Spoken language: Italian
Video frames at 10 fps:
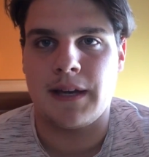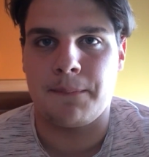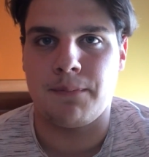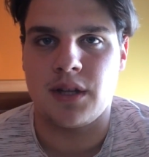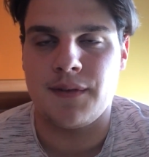
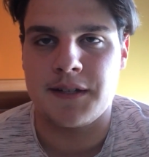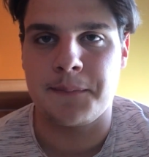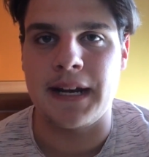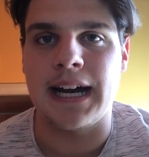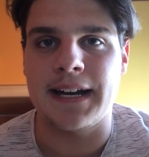che potevano
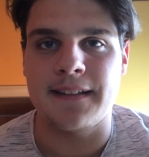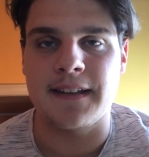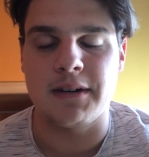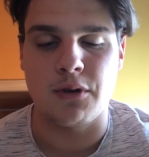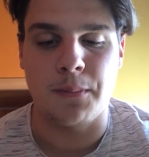sperare di
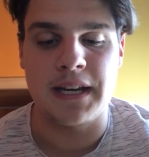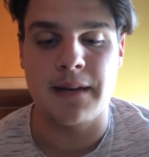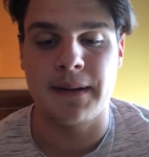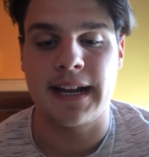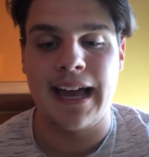andare in Europa
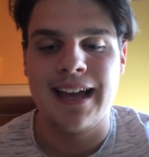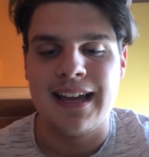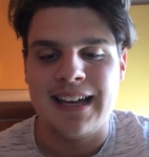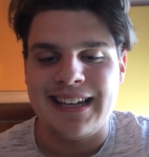League perché